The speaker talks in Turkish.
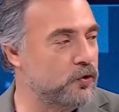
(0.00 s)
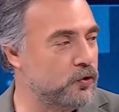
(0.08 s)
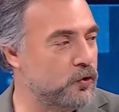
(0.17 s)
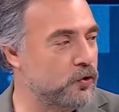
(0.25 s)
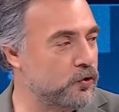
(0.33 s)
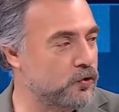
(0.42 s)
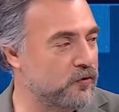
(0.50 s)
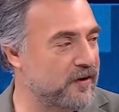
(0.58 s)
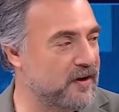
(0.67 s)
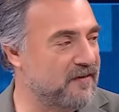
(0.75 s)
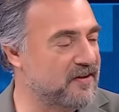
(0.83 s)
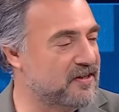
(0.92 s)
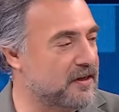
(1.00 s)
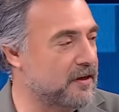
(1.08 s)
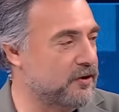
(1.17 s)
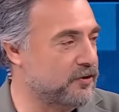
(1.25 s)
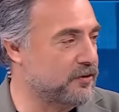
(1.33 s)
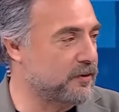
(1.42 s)
konuştu, konuştu ve kafasını
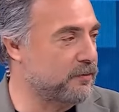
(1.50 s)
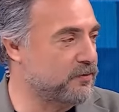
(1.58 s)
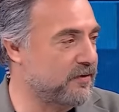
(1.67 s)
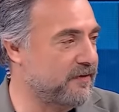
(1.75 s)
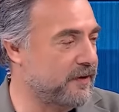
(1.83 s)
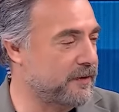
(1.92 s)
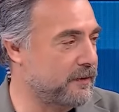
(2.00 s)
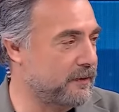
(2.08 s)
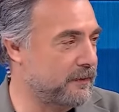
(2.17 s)
karıştırdı bu sefer.